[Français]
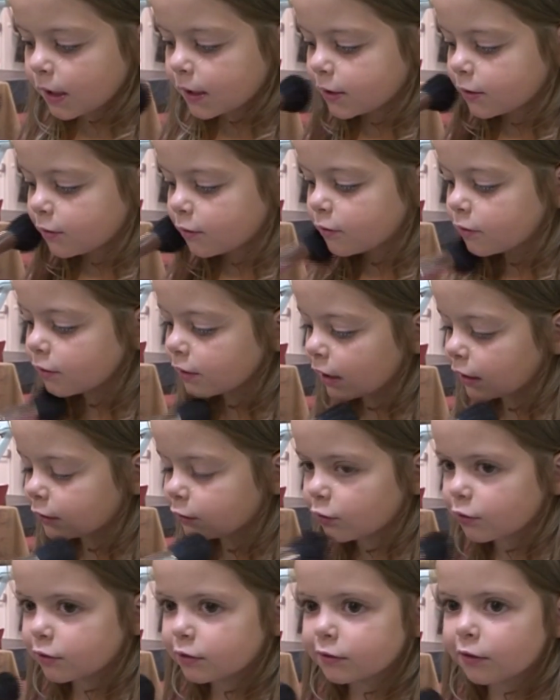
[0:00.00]
Est-ce qu'il n'y a
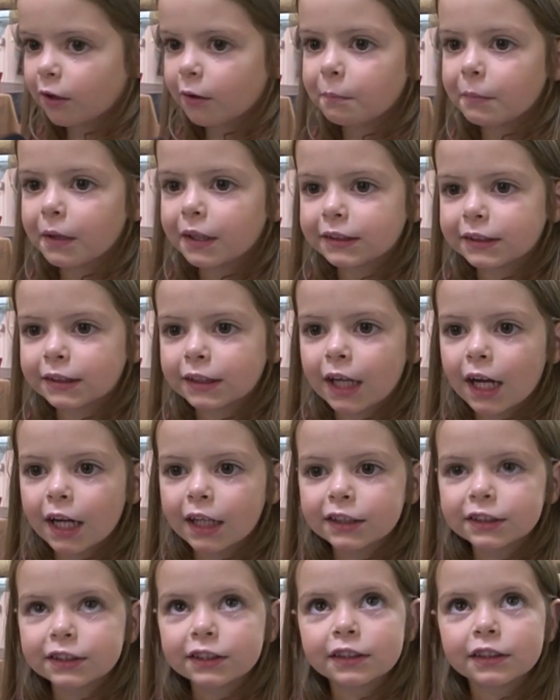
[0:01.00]
que ça en
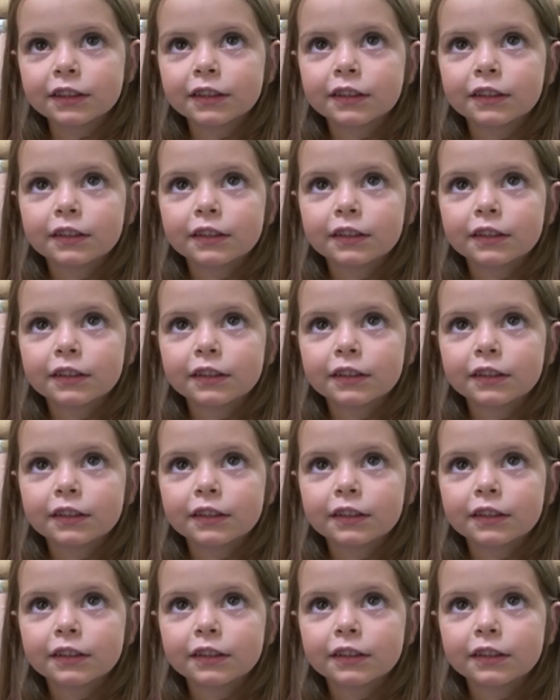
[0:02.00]
maquillage